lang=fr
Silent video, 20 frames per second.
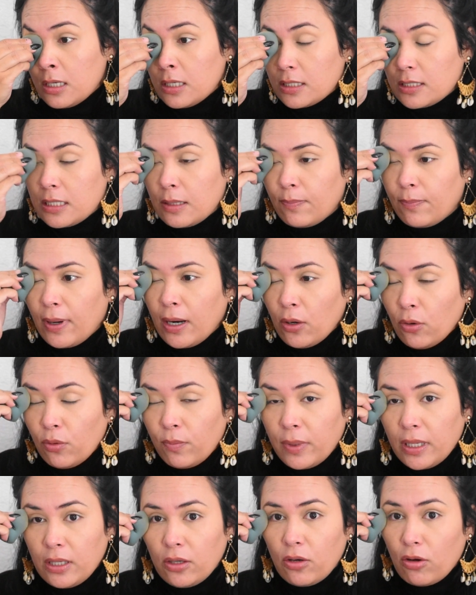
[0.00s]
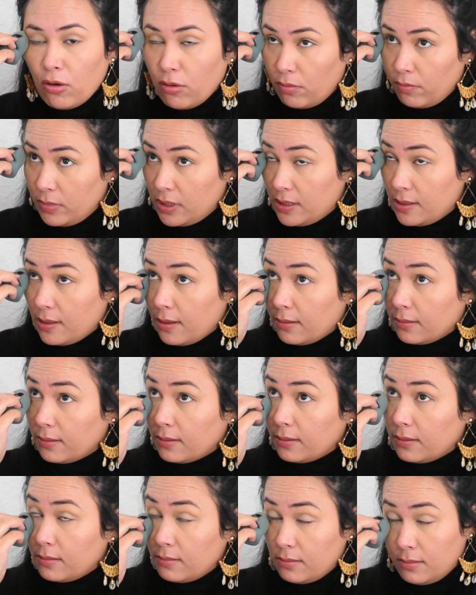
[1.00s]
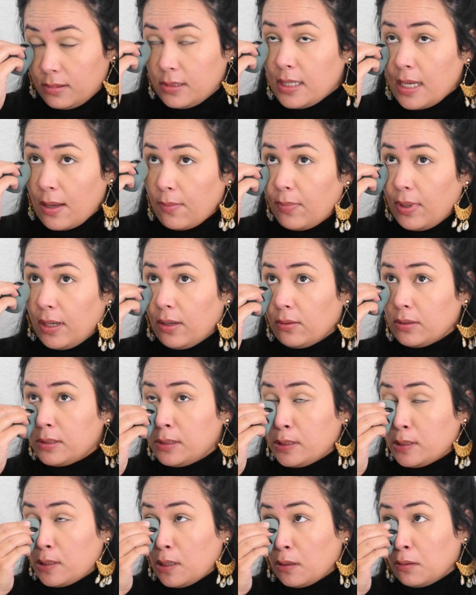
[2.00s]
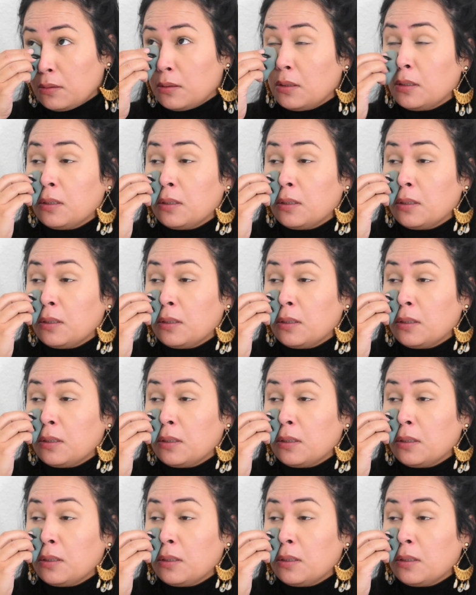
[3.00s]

C'est pas le meilleur, mais c'est un, un bel anti-cerne.